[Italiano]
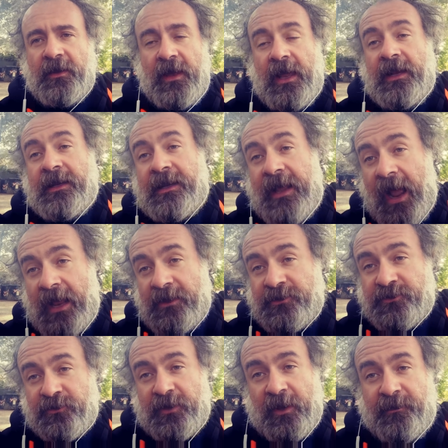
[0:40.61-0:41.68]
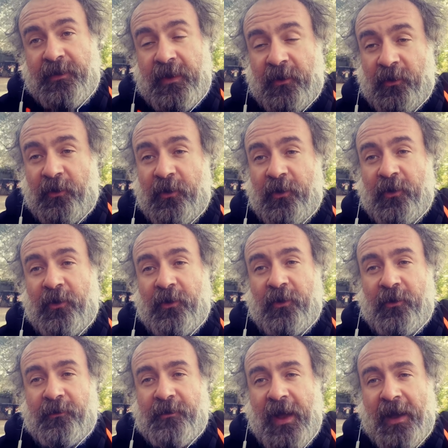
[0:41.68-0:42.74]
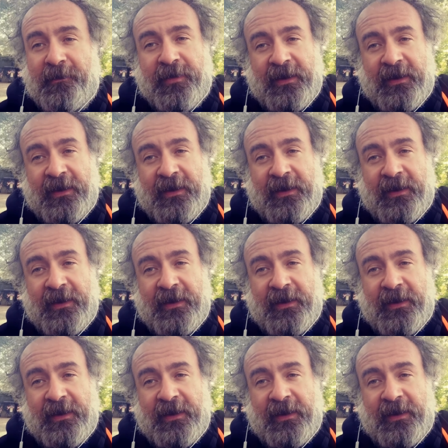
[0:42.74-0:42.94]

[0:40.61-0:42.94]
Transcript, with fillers: e il calcio che però ha